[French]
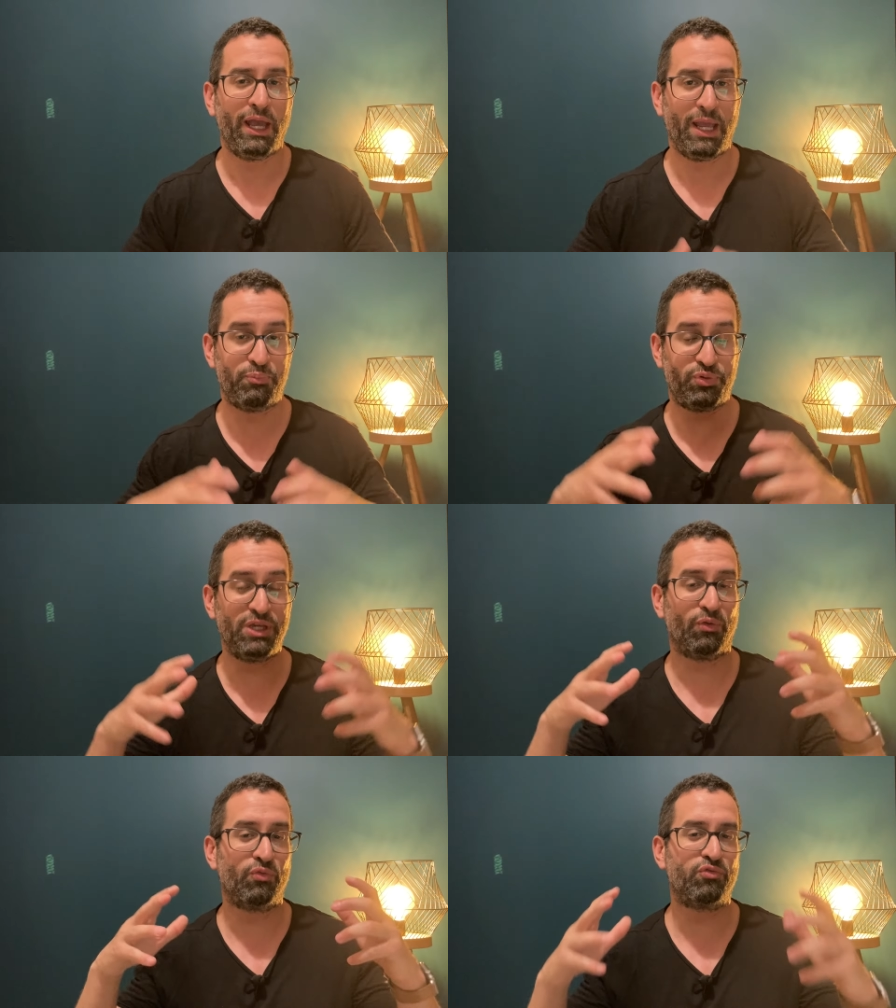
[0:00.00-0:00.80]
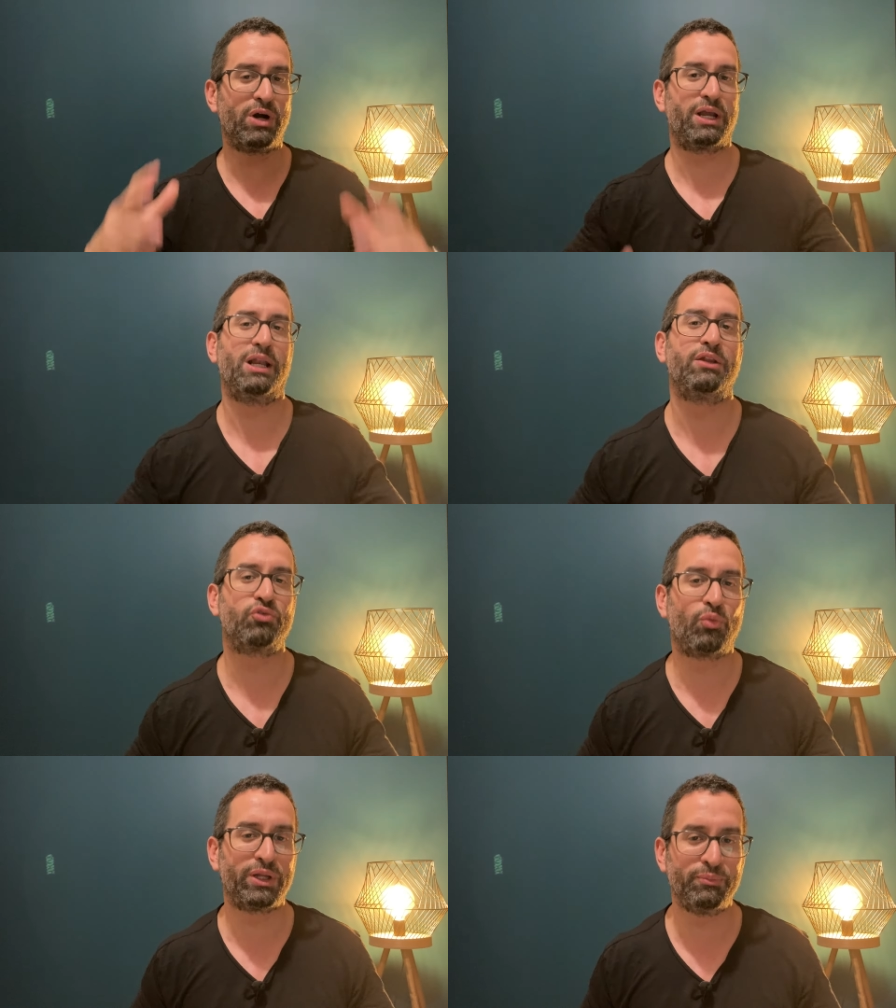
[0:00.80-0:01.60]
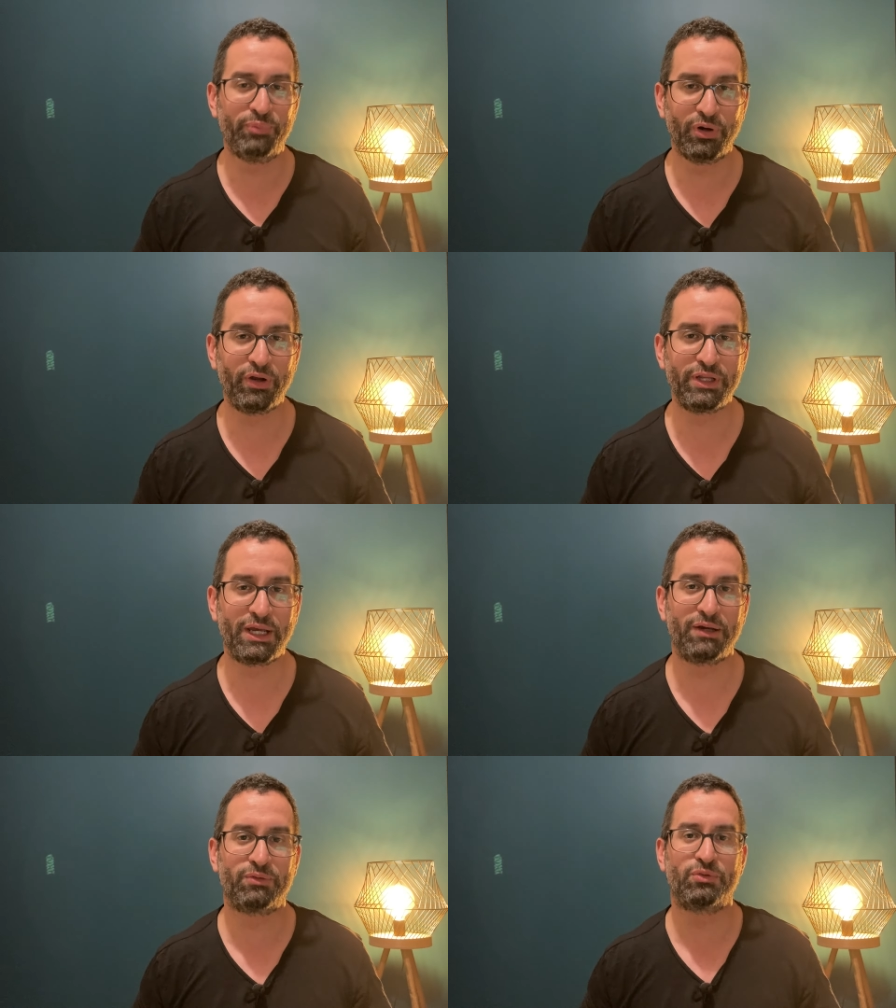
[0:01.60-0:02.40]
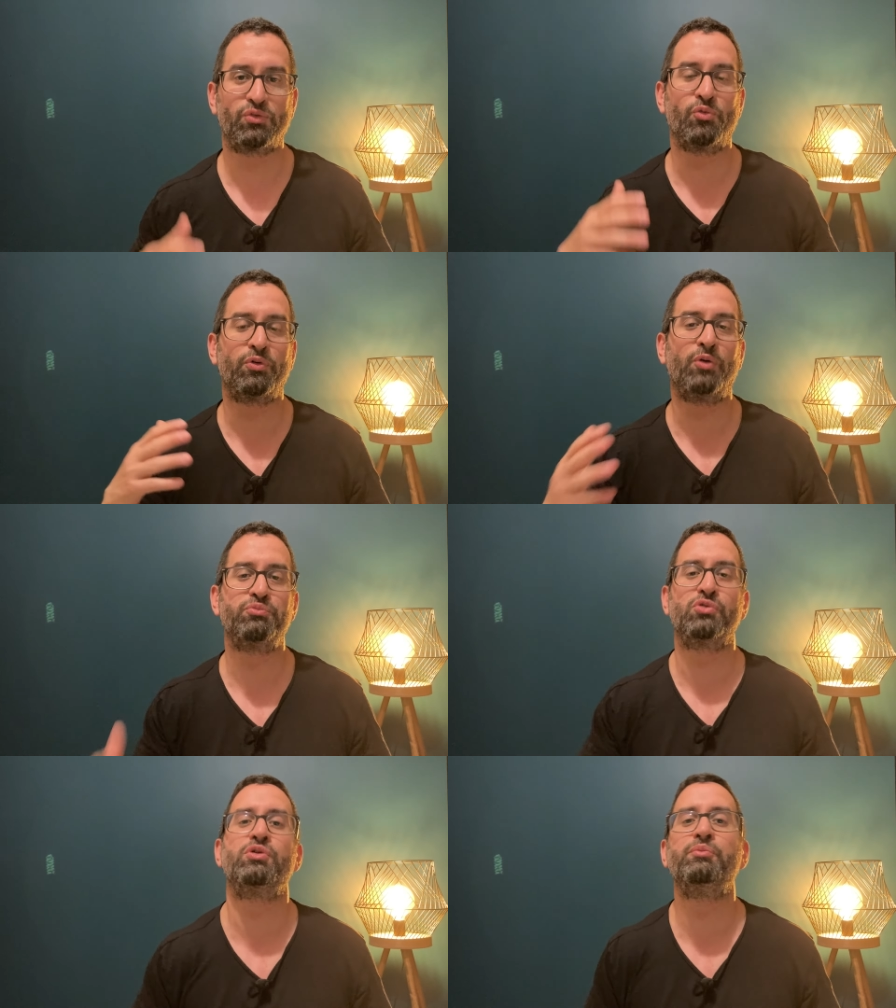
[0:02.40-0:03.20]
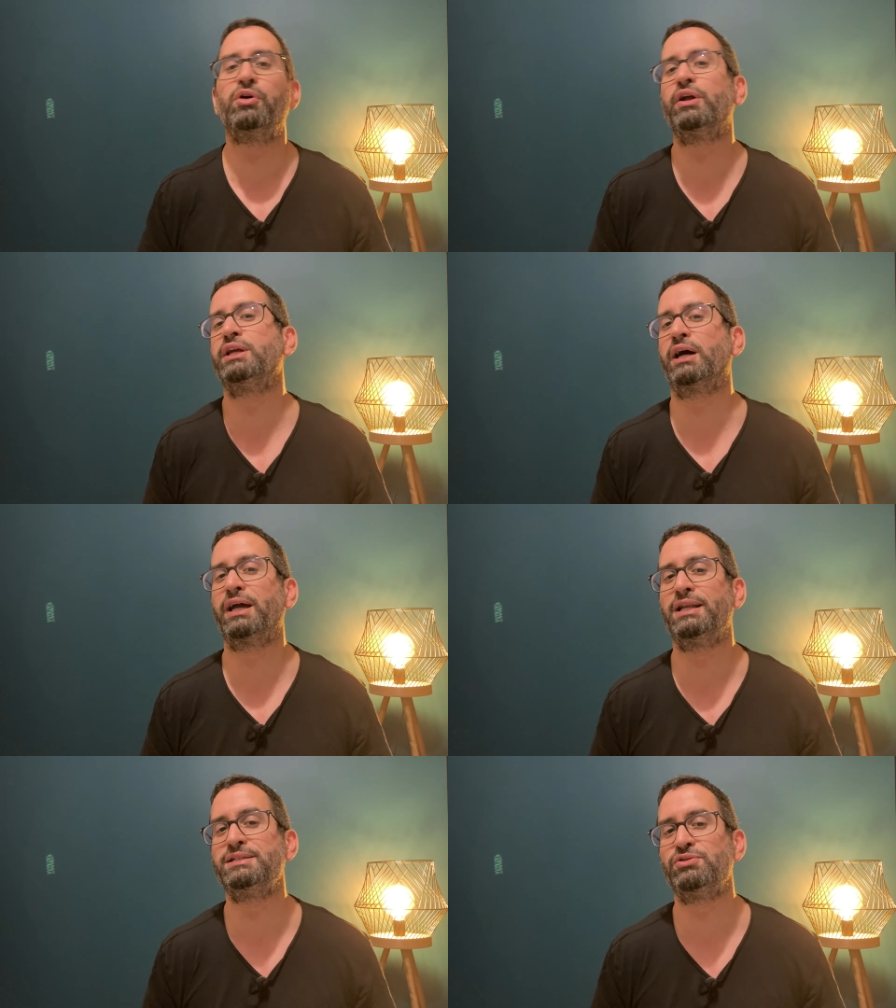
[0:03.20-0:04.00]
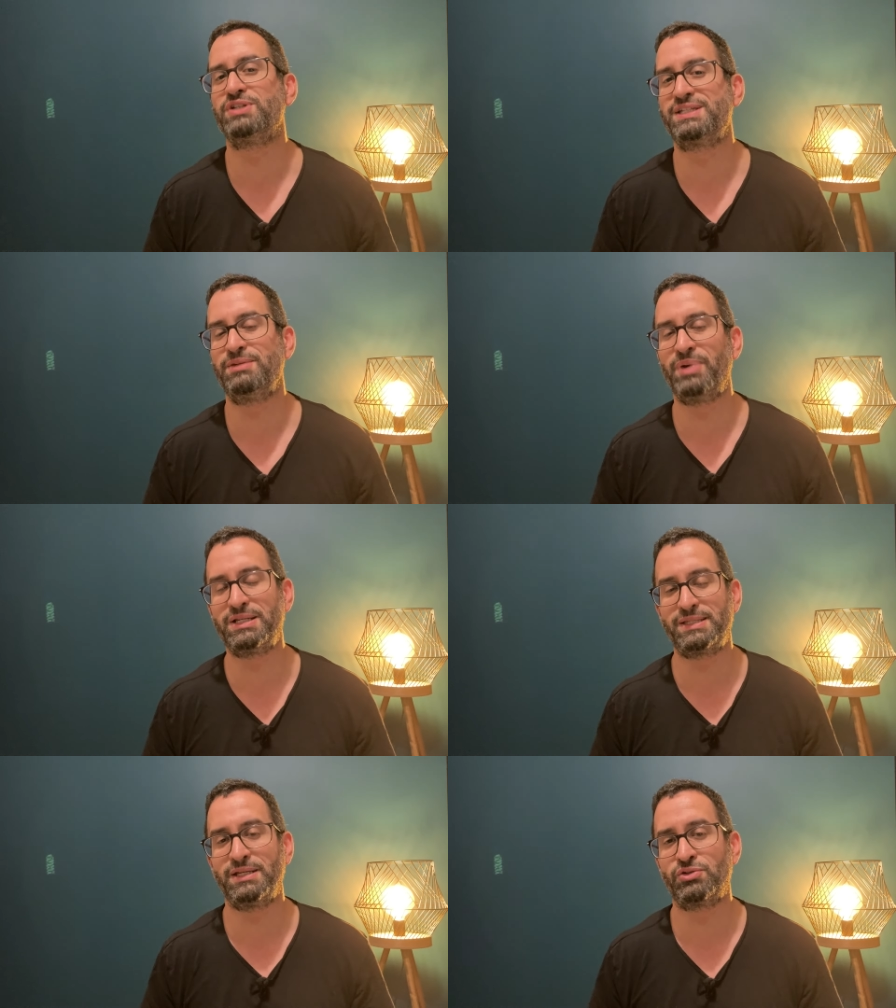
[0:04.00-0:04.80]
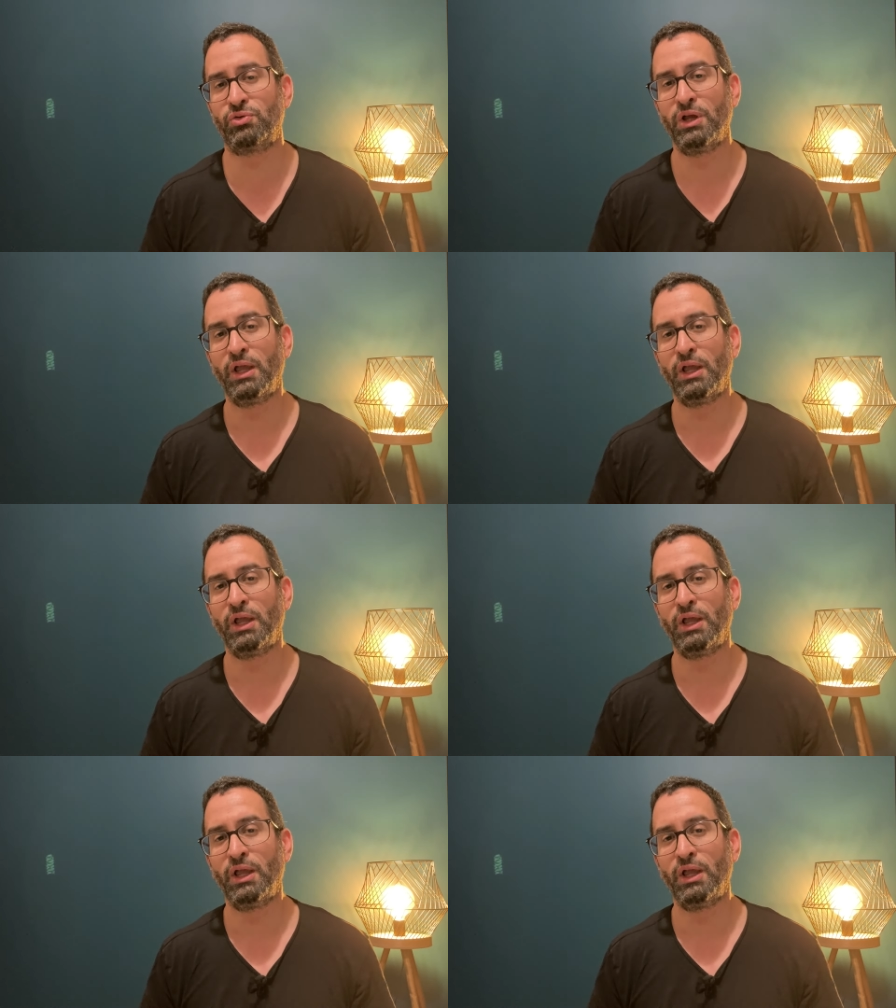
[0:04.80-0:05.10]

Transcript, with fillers: Et puis on voit que les trois de Bologne, hein, on comprend pourquoi Bologne réalise une si belle saison.